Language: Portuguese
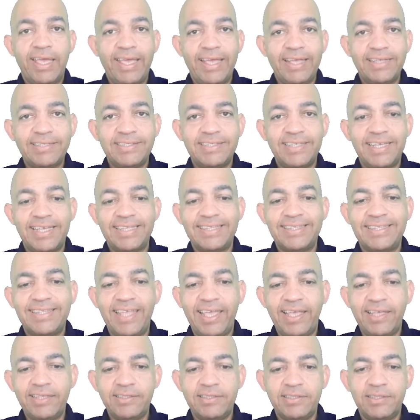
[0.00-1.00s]
Essa é a
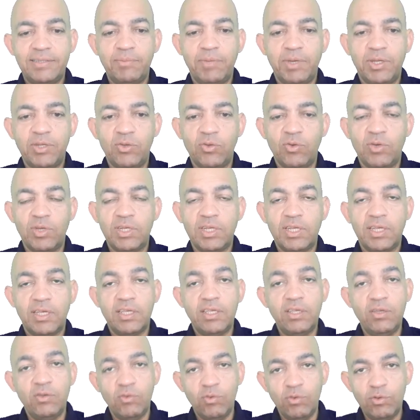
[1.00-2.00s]

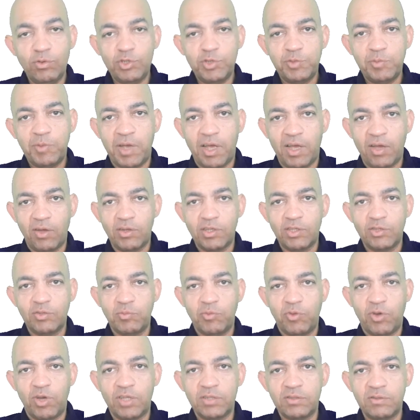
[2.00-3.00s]
19 e última aula
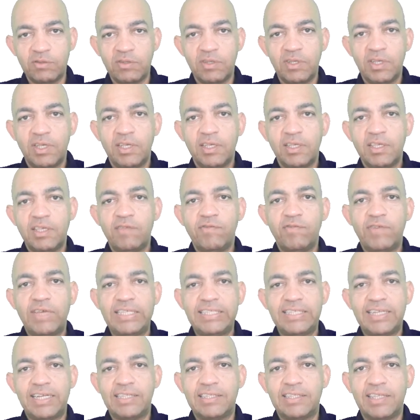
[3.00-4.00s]
do módulo, que
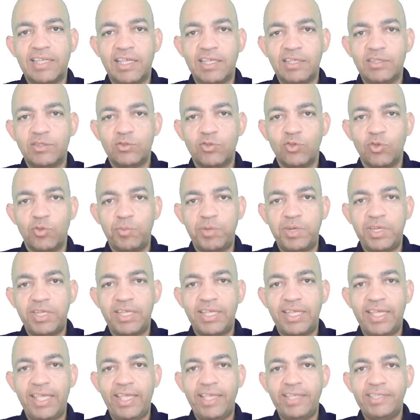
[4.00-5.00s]
vai tratar
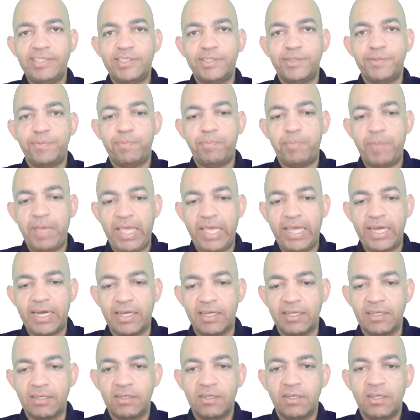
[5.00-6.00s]
sobre
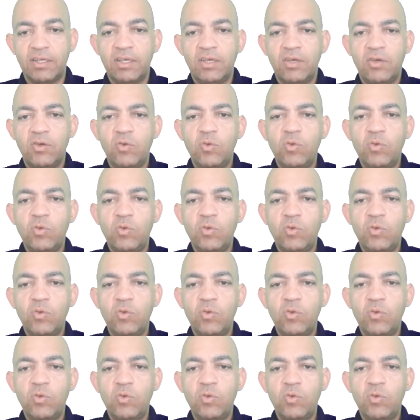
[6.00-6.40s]
espera.